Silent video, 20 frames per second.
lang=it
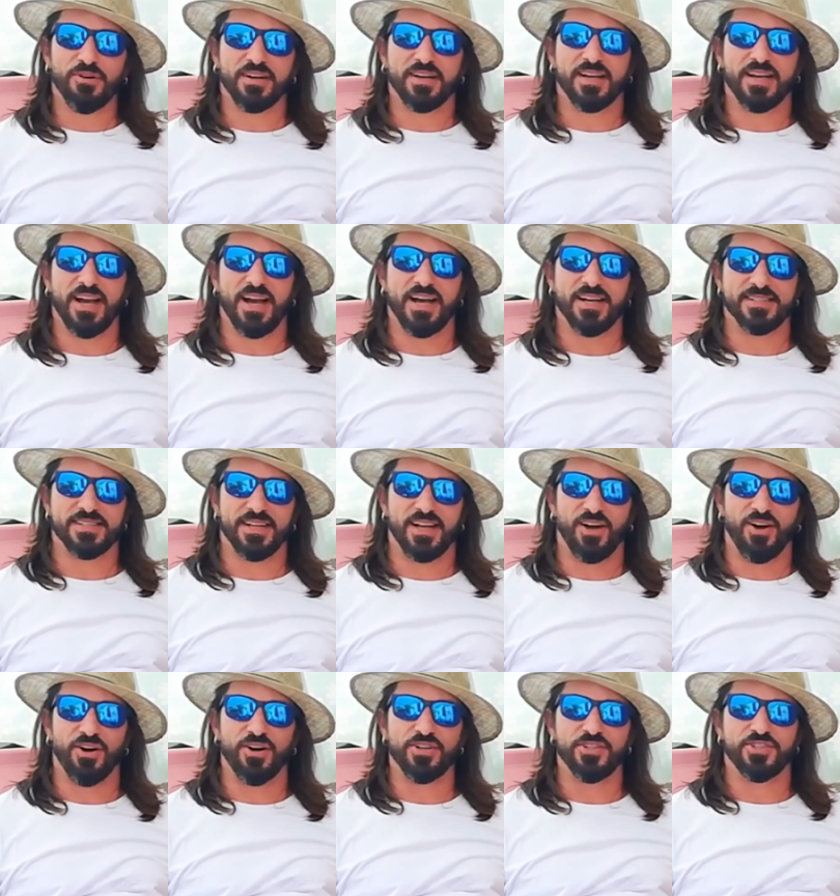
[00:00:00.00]
a
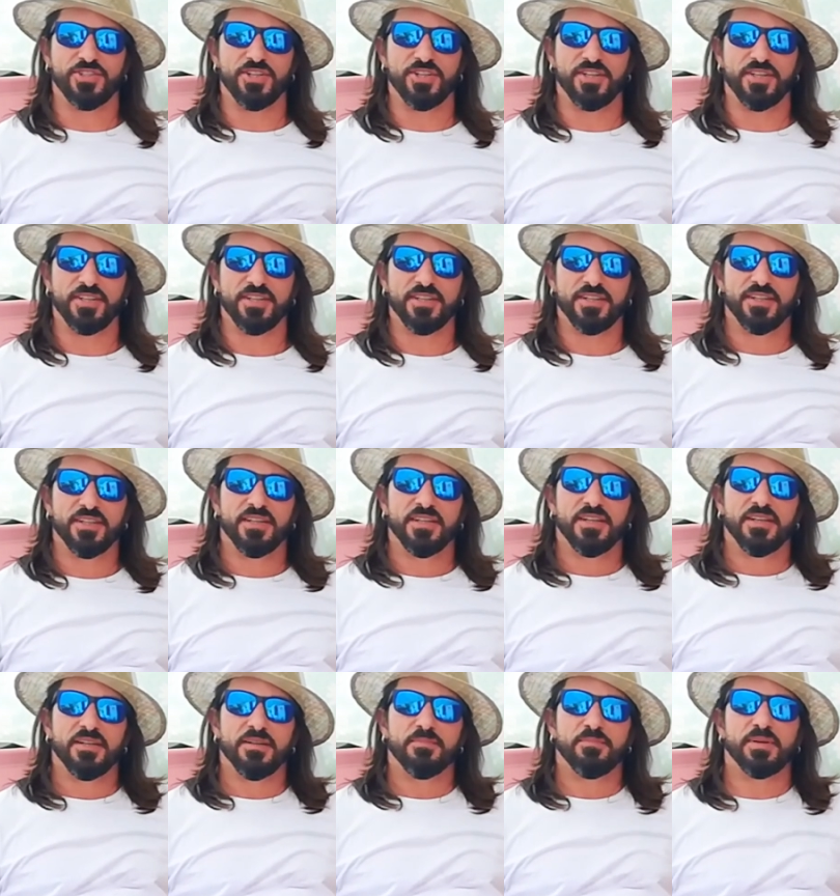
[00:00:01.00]
casa oggi,
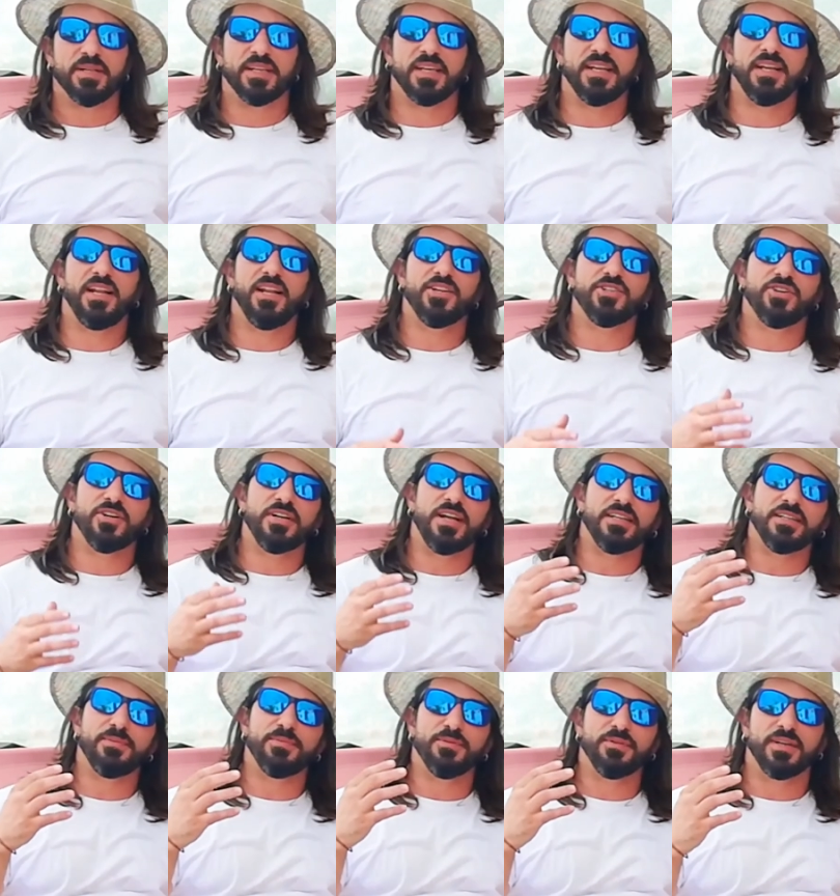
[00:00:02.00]
perché nelle
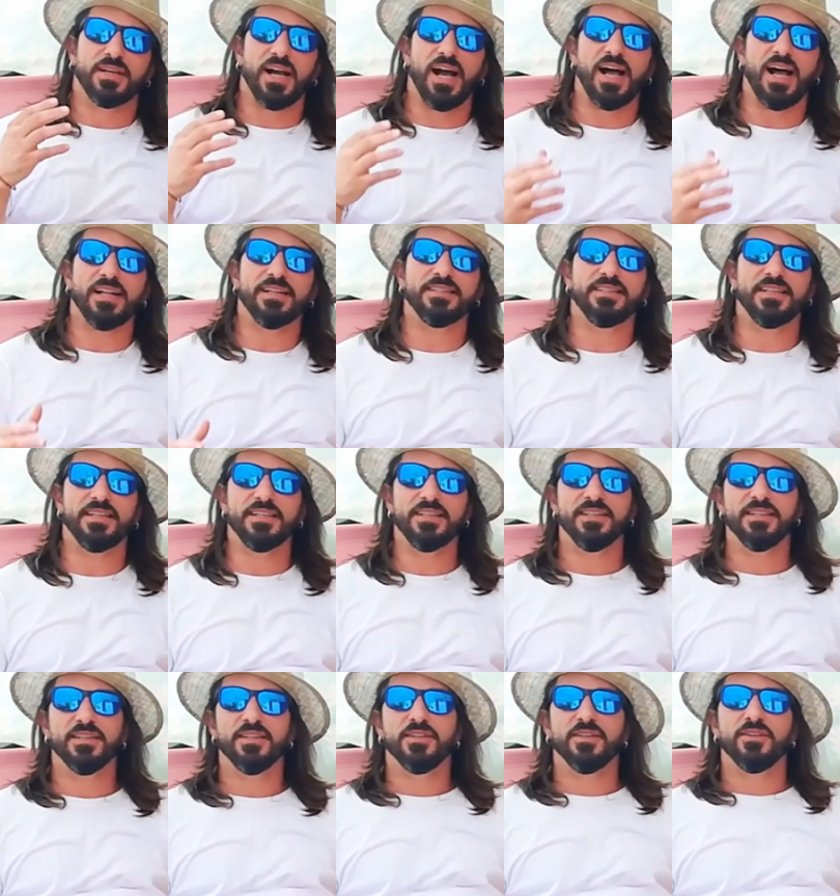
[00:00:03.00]
giornate più calde
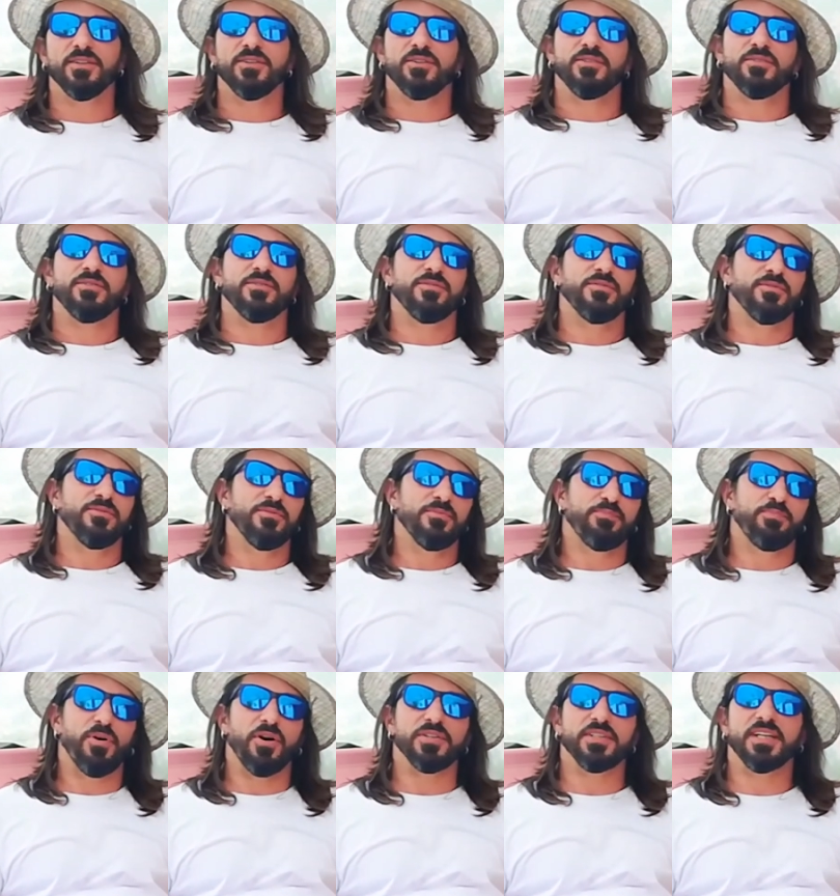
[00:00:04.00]
un
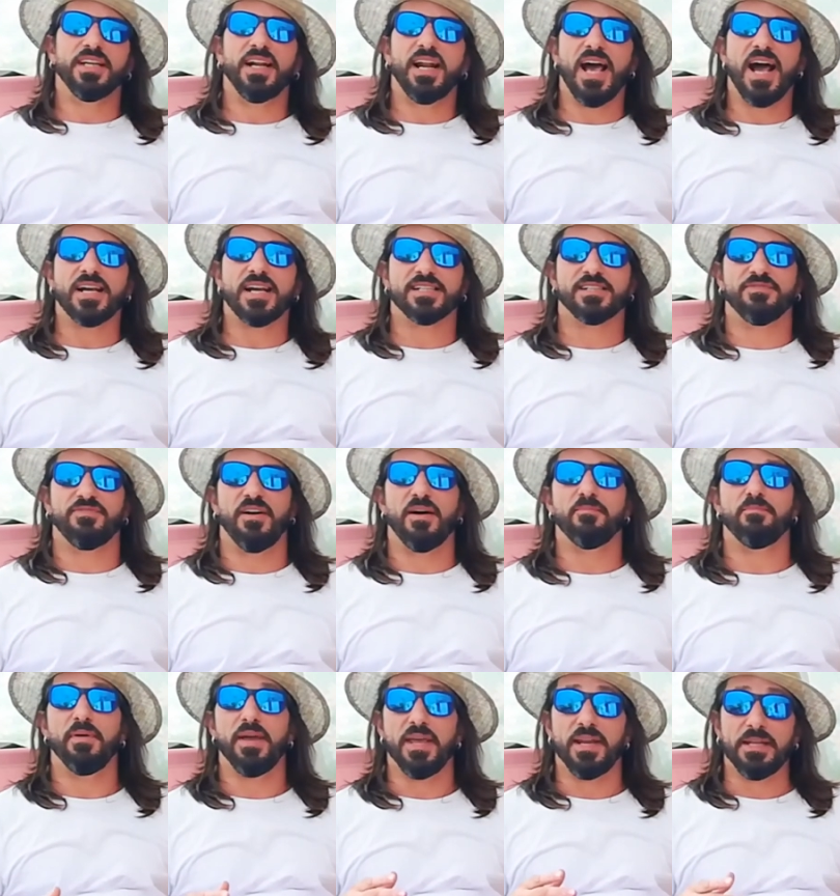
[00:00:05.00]
po' di relax fa
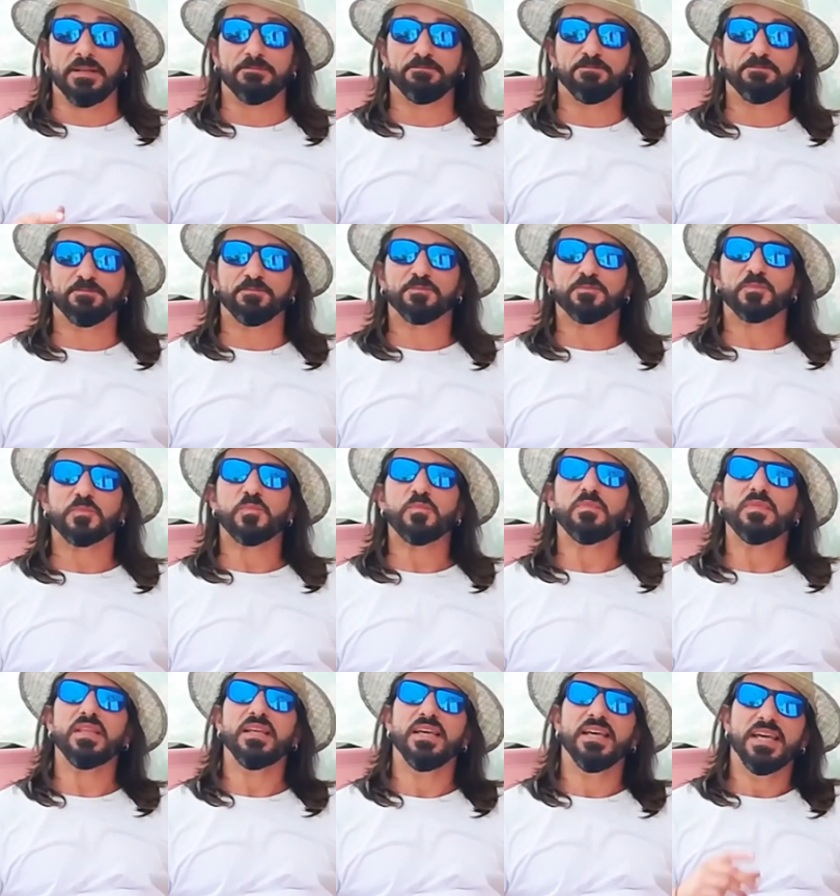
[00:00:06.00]
bene.
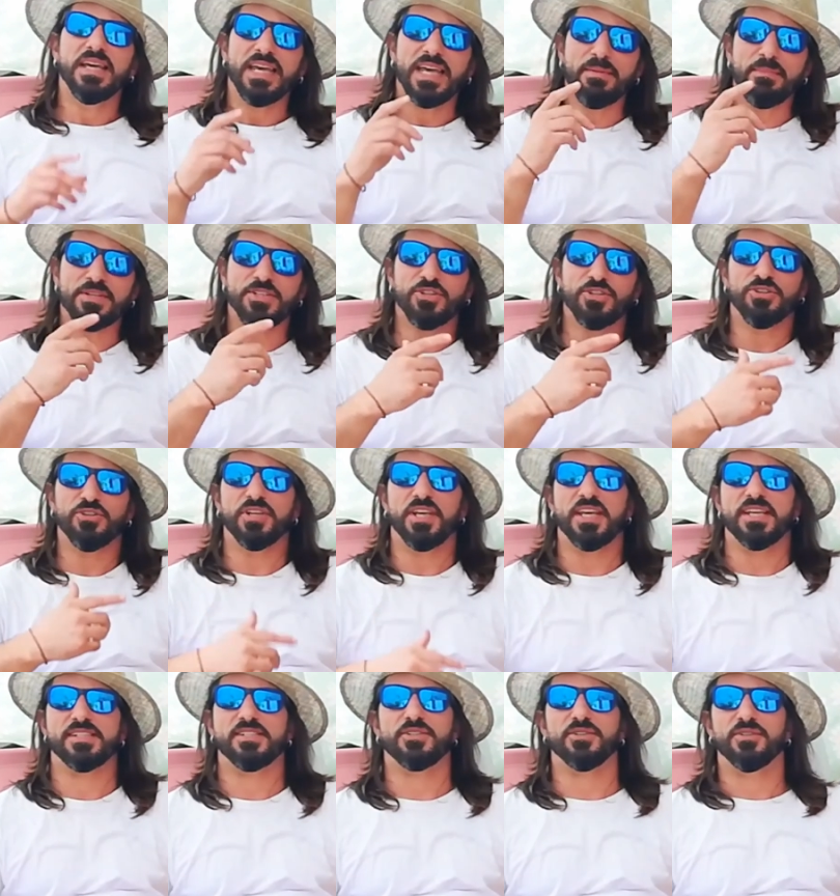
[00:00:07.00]
E mi sono
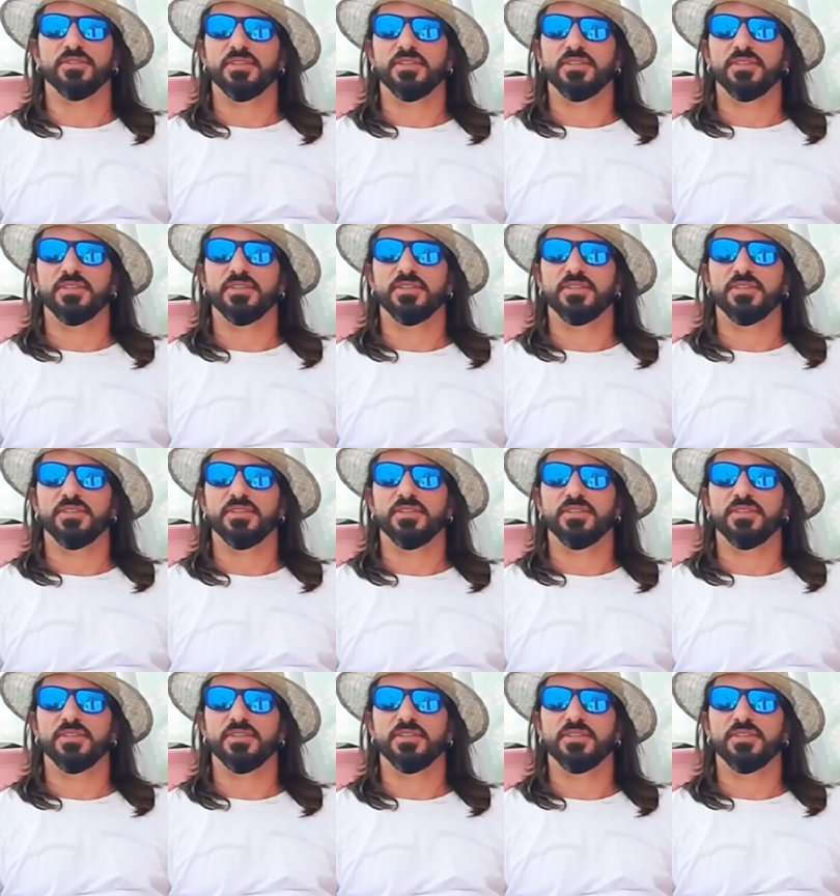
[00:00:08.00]
chiesto,